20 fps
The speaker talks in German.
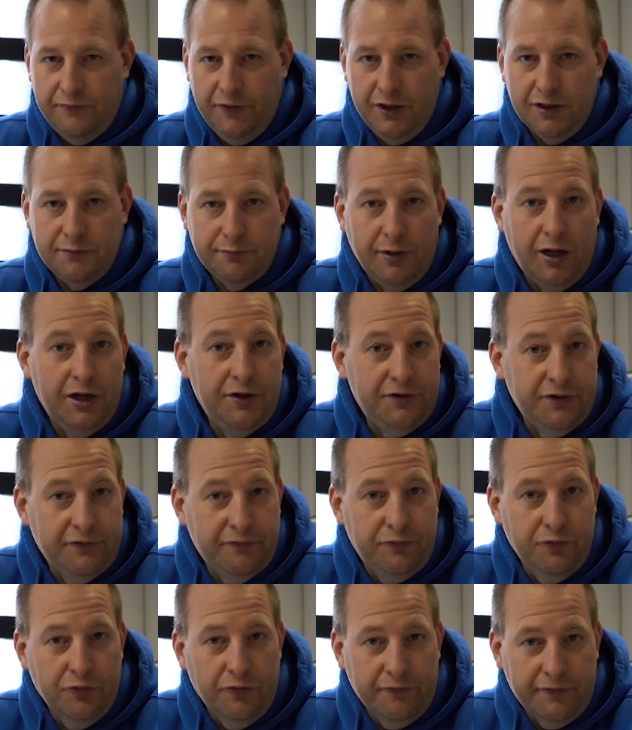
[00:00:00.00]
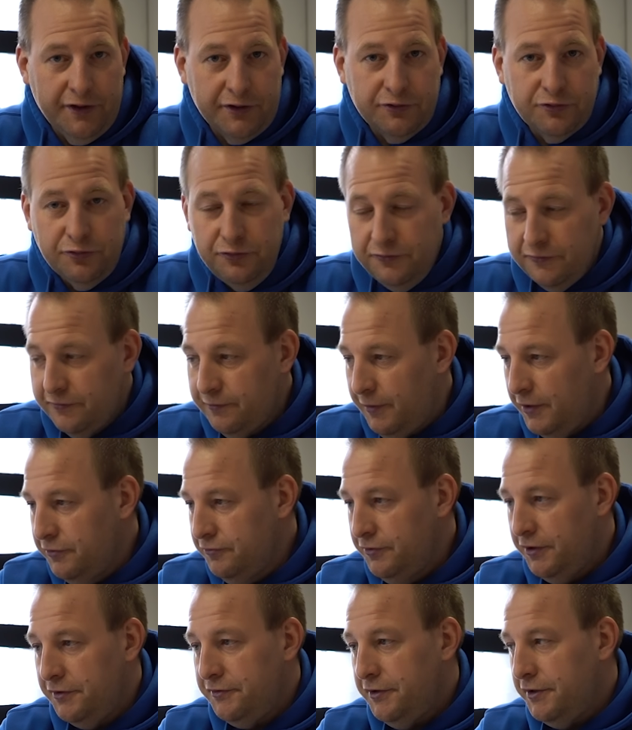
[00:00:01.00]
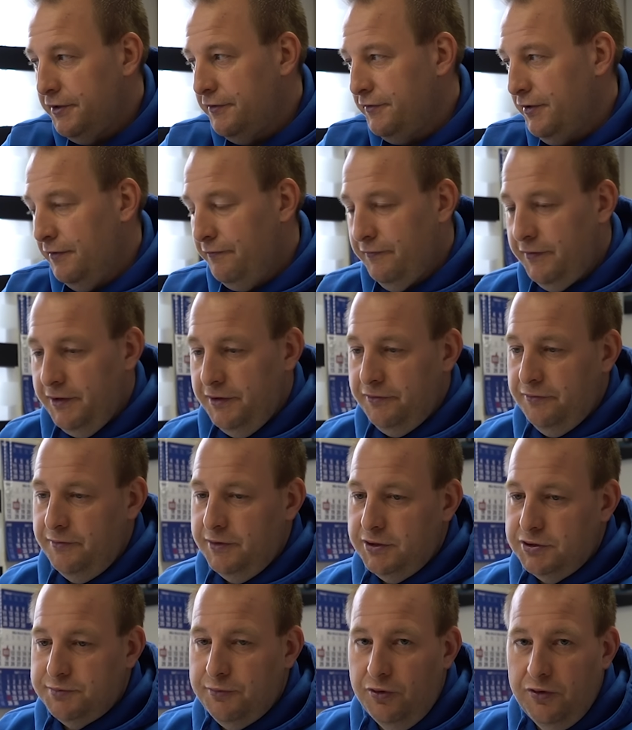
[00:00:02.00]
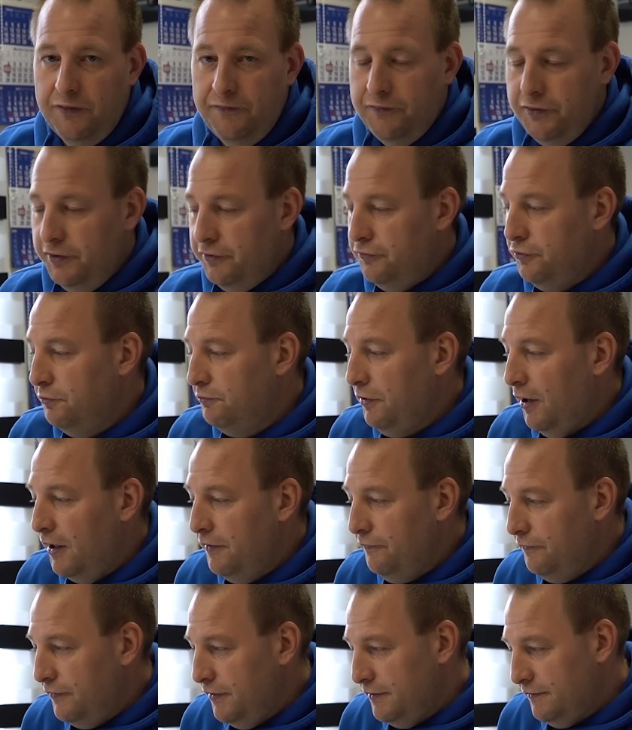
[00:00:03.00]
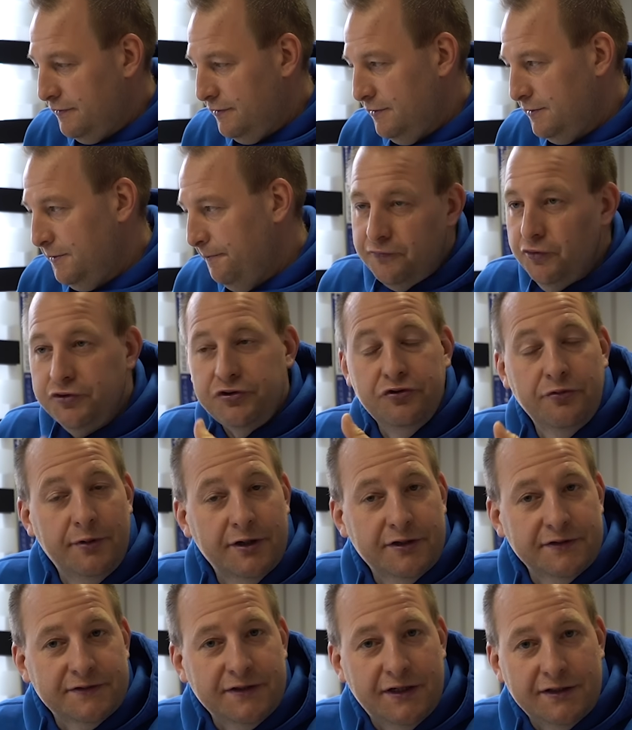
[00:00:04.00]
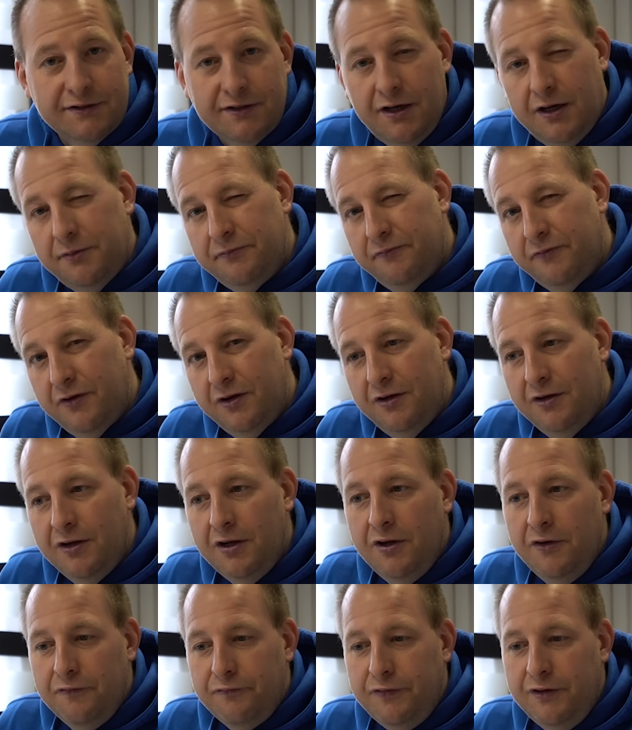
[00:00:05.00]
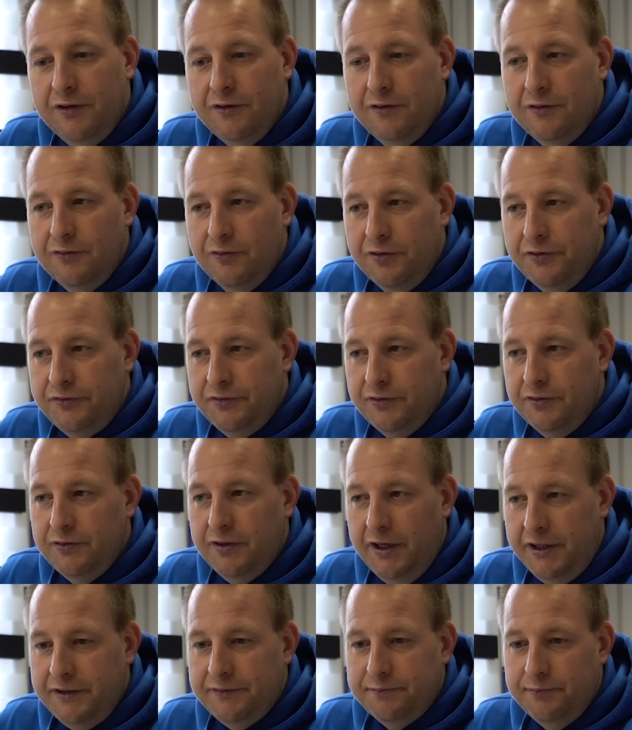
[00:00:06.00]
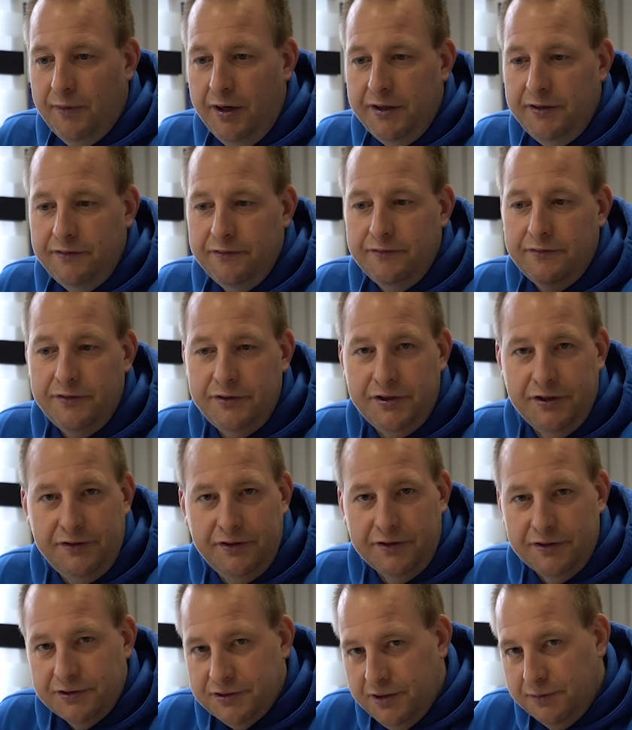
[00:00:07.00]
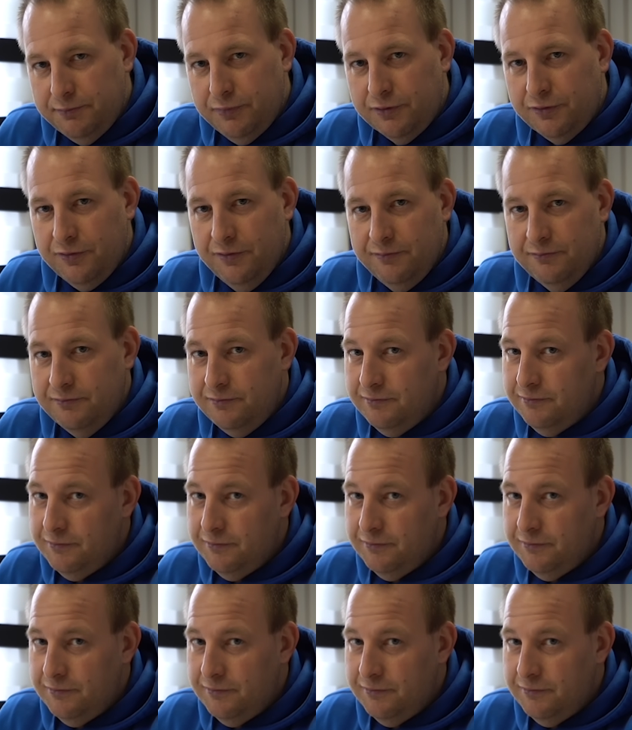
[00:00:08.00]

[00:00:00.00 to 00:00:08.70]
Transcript: Felgen behalte ich für unseren grünen 200er, das hatten wir ja drüber gesprochen, für den Typ 43. Das wollte ich nur mal gesagt haben, weil viele Leute echt meinen, ich hätte den geschenkt bekommen.